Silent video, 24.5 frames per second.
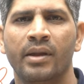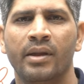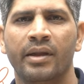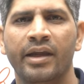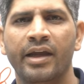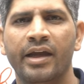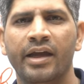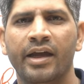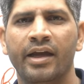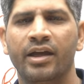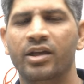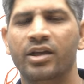
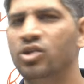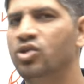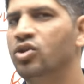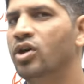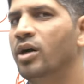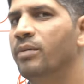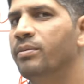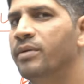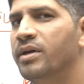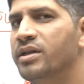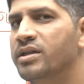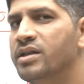ठीक है जो
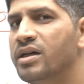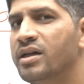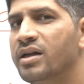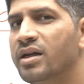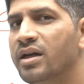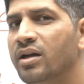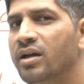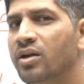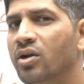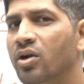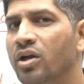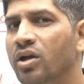आपके
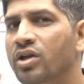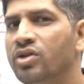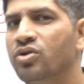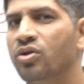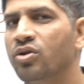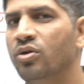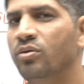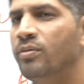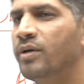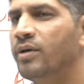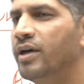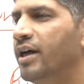जनरल नॉलेज
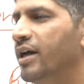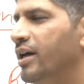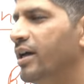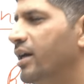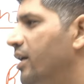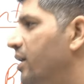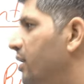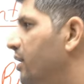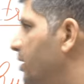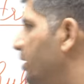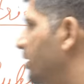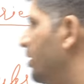को भी बढ़ाएगा